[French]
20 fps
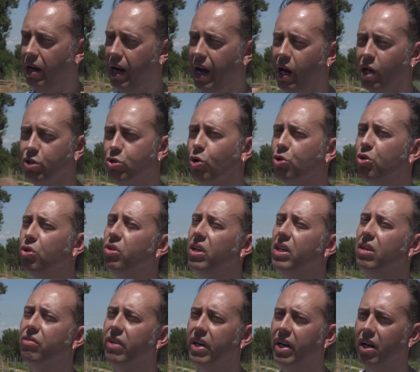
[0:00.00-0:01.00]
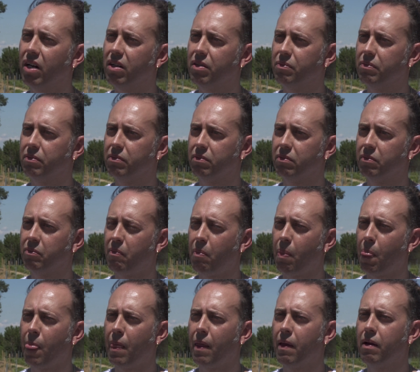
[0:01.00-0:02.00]
À la sortie de l'hiver,
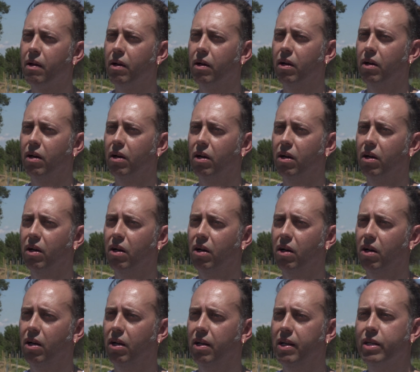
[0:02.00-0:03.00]
euh,